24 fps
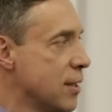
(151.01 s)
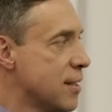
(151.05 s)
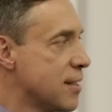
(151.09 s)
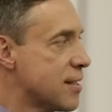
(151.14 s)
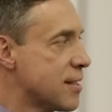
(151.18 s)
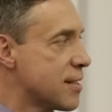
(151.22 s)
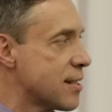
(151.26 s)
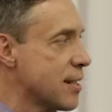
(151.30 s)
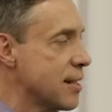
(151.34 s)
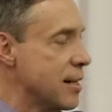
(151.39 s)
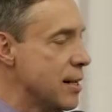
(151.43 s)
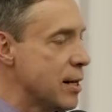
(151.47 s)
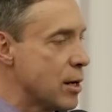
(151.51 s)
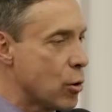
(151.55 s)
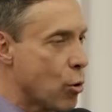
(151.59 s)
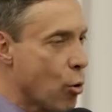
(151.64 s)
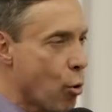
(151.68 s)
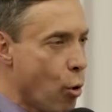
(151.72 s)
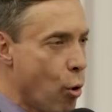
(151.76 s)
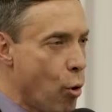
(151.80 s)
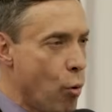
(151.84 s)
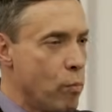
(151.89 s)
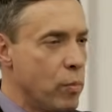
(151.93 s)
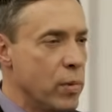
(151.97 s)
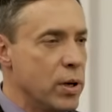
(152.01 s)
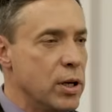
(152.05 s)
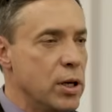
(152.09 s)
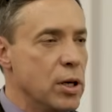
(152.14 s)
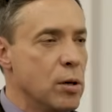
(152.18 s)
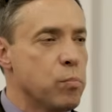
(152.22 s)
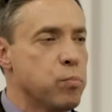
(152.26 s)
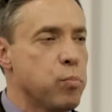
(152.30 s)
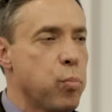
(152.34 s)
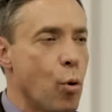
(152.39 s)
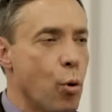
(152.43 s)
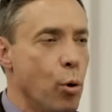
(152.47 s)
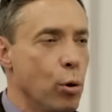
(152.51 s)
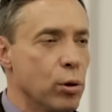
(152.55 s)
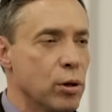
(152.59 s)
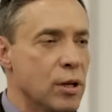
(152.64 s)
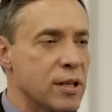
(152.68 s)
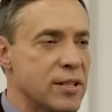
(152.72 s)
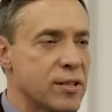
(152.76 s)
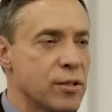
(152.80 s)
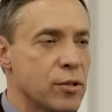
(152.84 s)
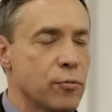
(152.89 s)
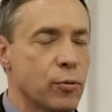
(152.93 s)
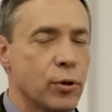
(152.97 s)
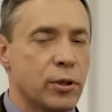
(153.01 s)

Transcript: целиком и полностью.